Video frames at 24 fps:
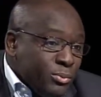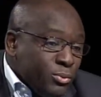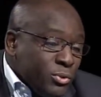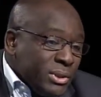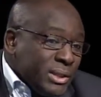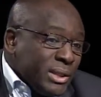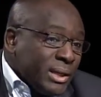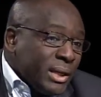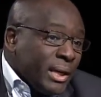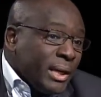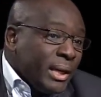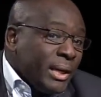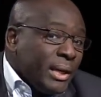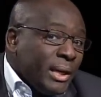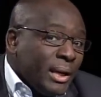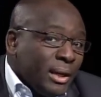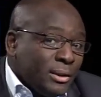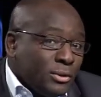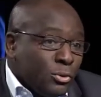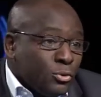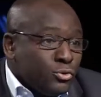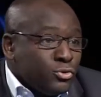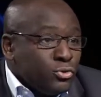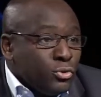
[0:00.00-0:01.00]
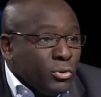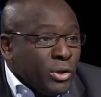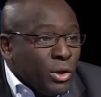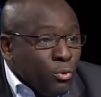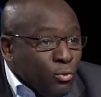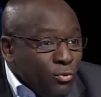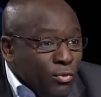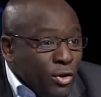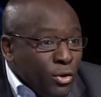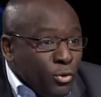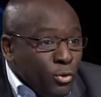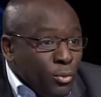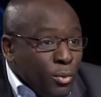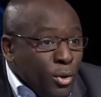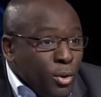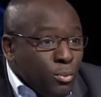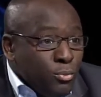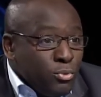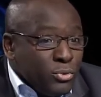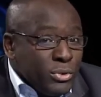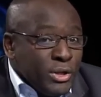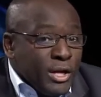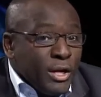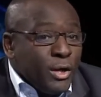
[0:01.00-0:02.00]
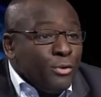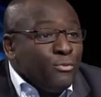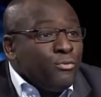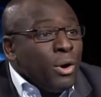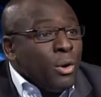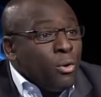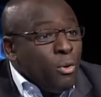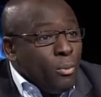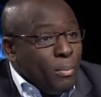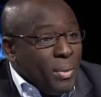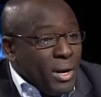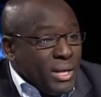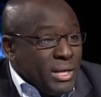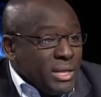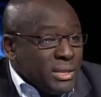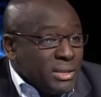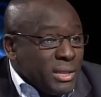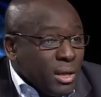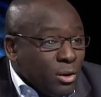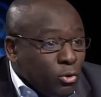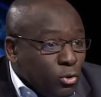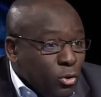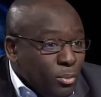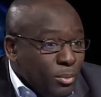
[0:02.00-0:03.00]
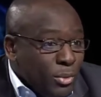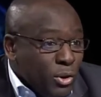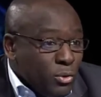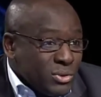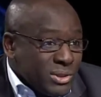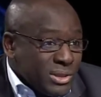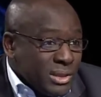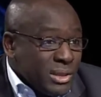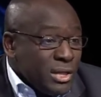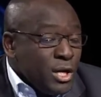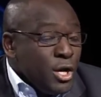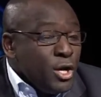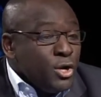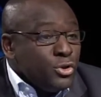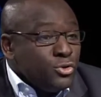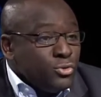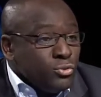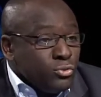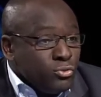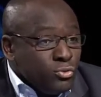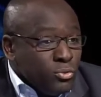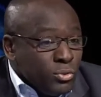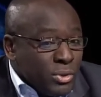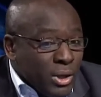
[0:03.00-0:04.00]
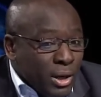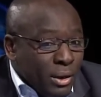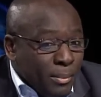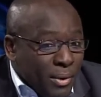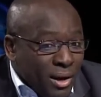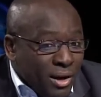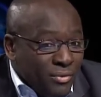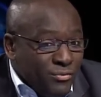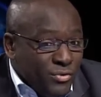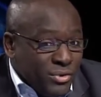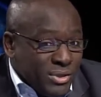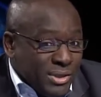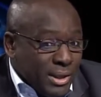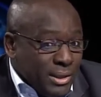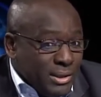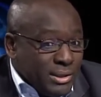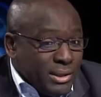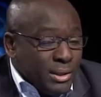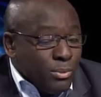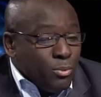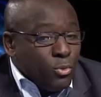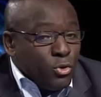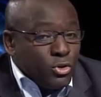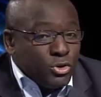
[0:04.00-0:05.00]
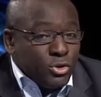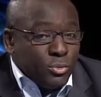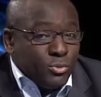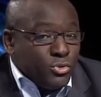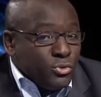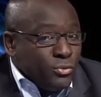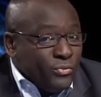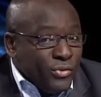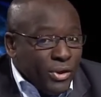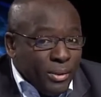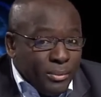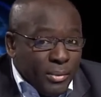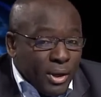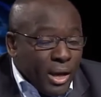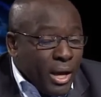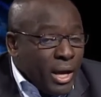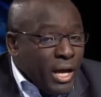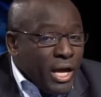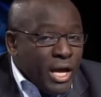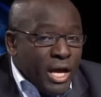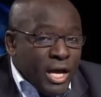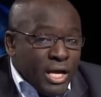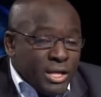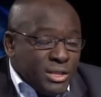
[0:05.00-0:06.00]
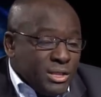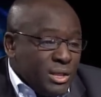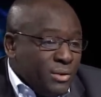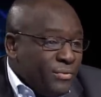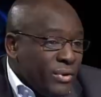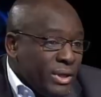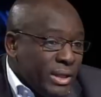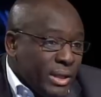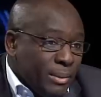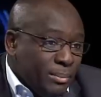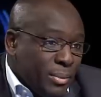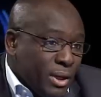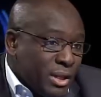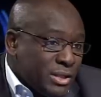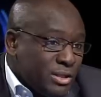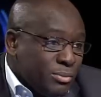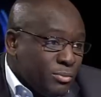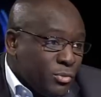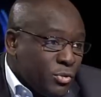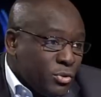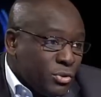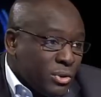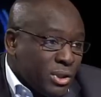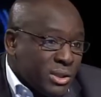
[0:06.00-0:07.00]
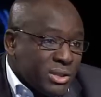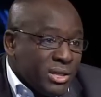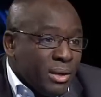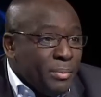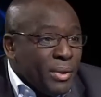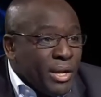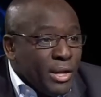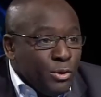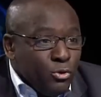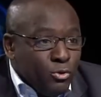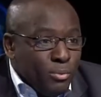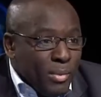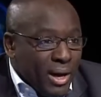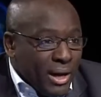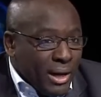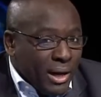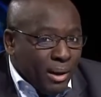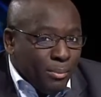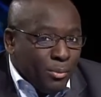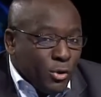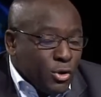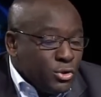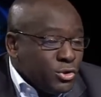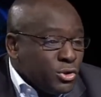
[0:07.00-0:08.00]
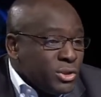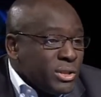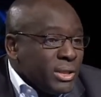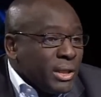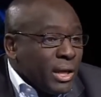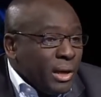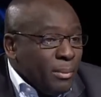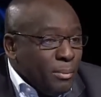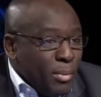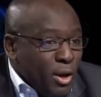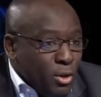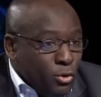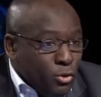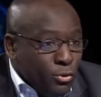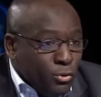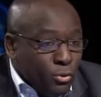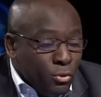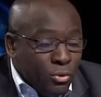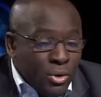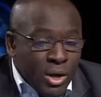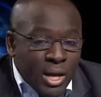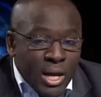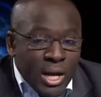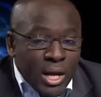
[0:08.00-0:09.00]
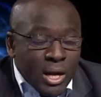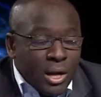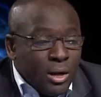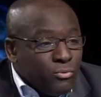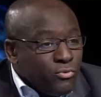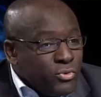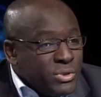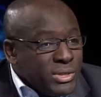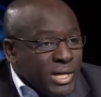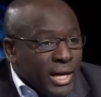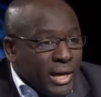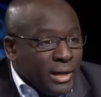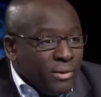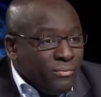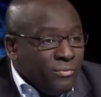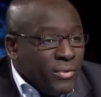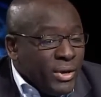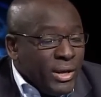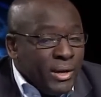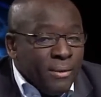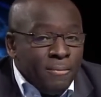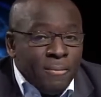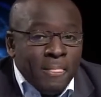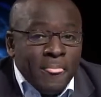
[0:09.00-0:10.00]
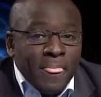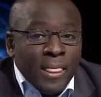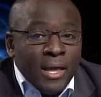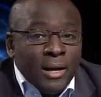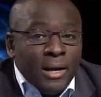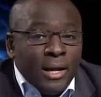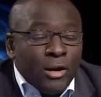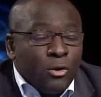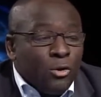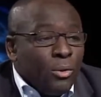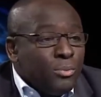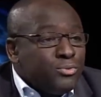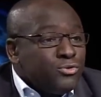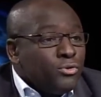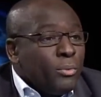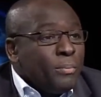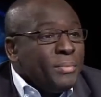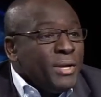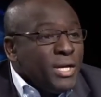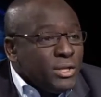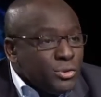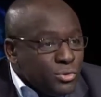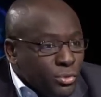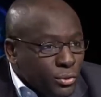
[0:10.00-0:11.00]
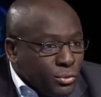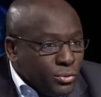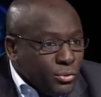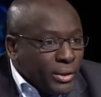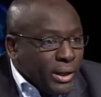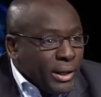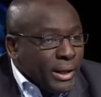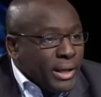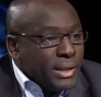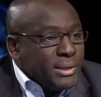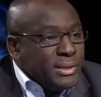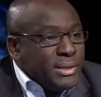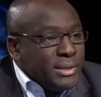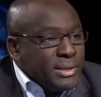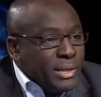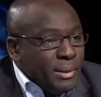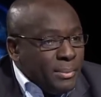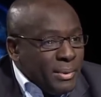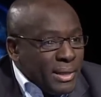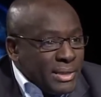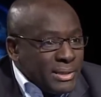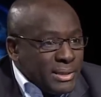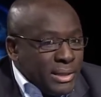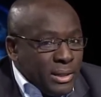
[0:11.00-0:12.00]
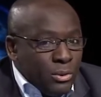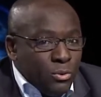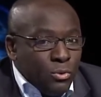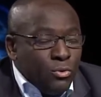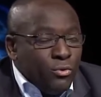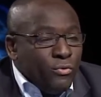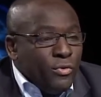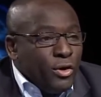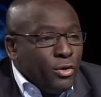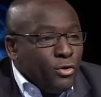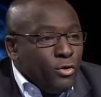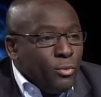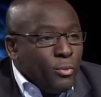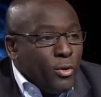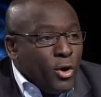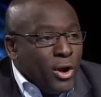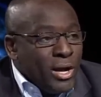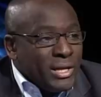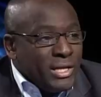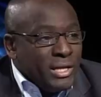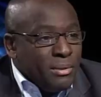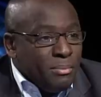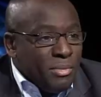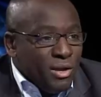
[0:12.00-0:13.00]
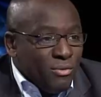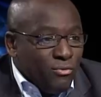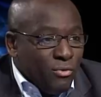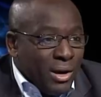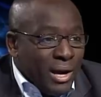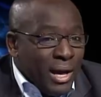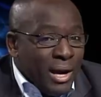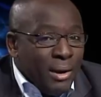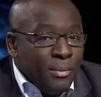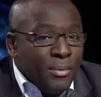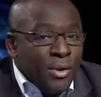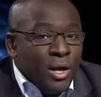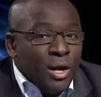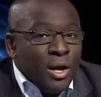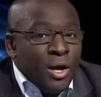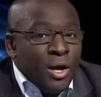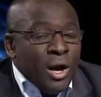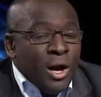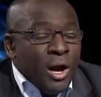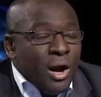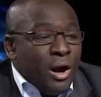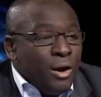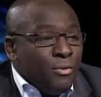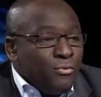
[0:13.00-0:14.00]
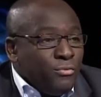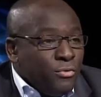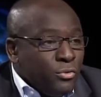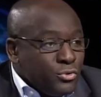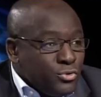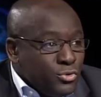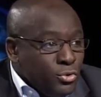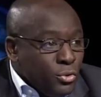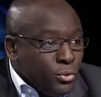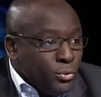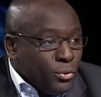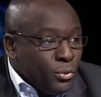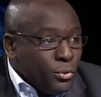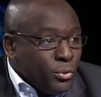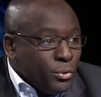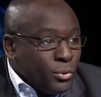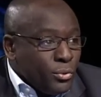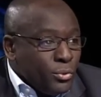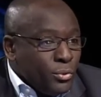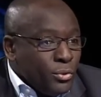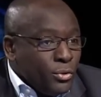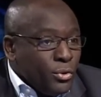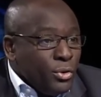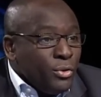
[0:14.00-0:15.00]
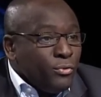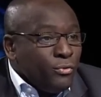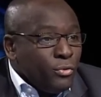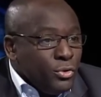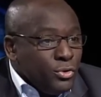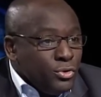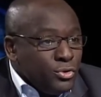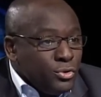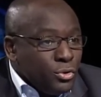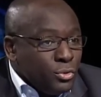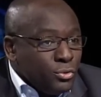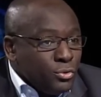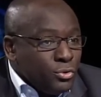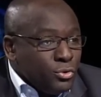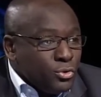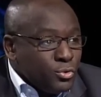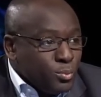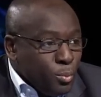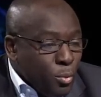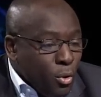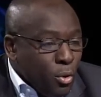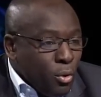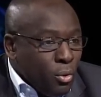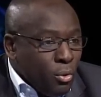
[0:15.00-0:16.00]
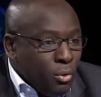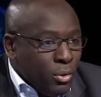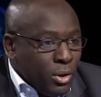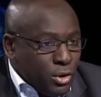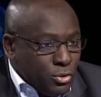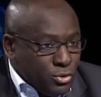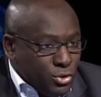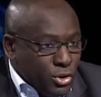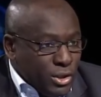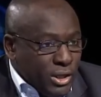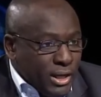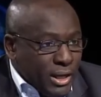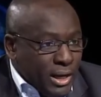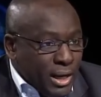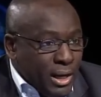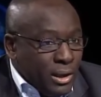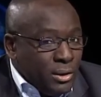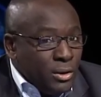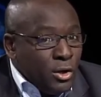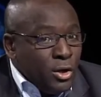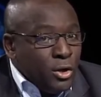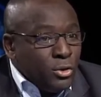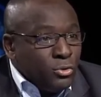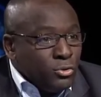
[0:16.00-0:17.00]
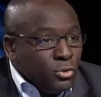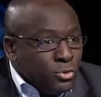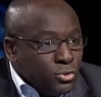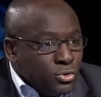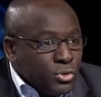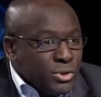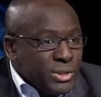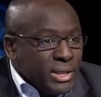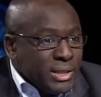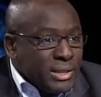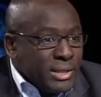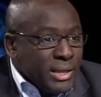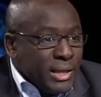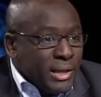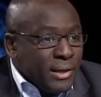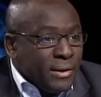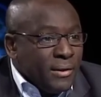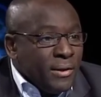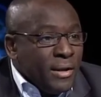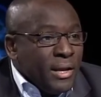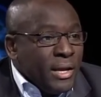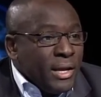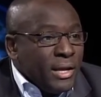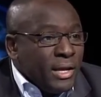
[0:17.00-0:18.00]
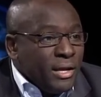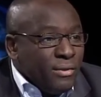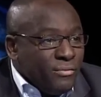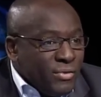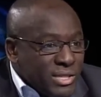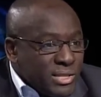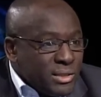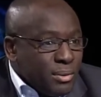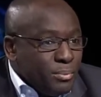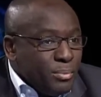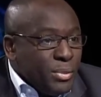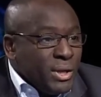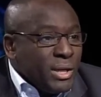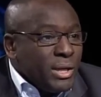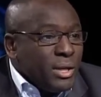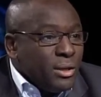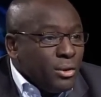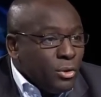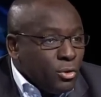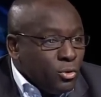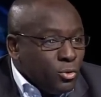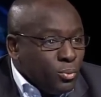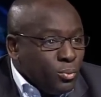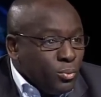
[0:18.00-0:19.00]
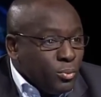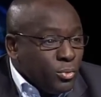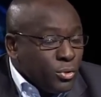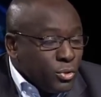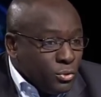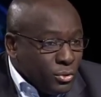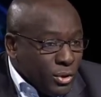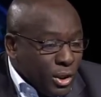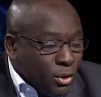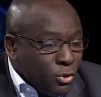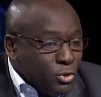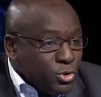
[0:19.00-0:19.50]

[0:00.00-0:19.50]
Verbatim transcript: pour tirer l'attention des gouvernements pour dire qu'il faut accompagner ces clubs-là aussi, surtout dans la parafiscalité. Moi, je me souviens bien, j'ai fait un déplacement dans un pays du Maghreb que je ne citerai pas le nom. Quand vous arrivez, les clubs sont bien structurés. Qu'est-ce qui s'est passé Le gouvernement a dit, ben voilà, en fonction de, de l'évolution du sport en général, toute société qui va s'impliquer dans le dans